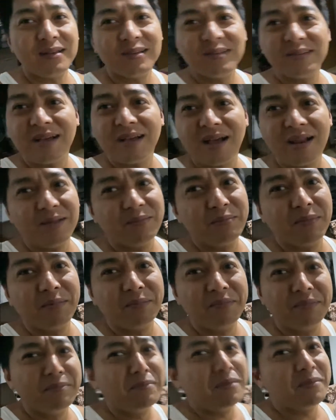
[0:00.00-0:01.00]
ng ugali ng
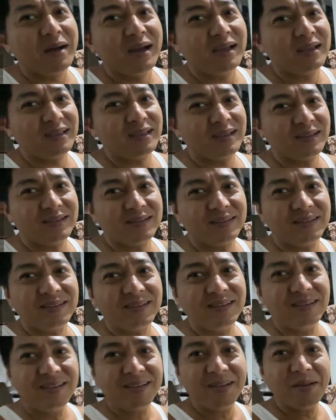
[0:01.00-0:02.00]
babaeng yan.
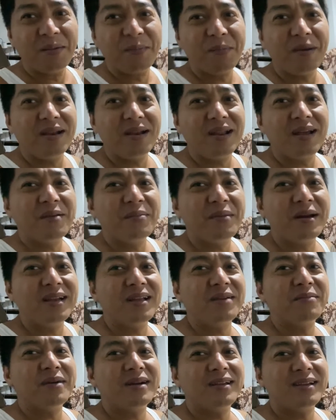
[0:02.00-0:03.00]

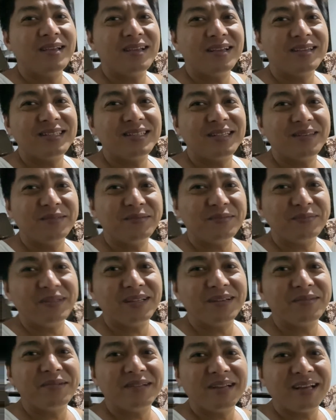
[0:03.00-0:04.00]
Manang-manang-mana yan sa
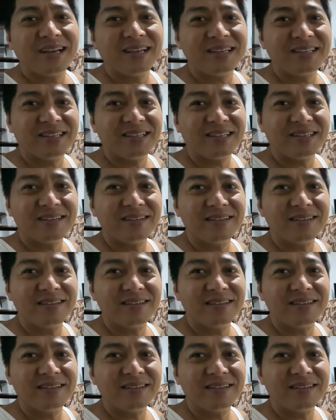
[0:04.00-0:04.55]
pinagmanahan niya.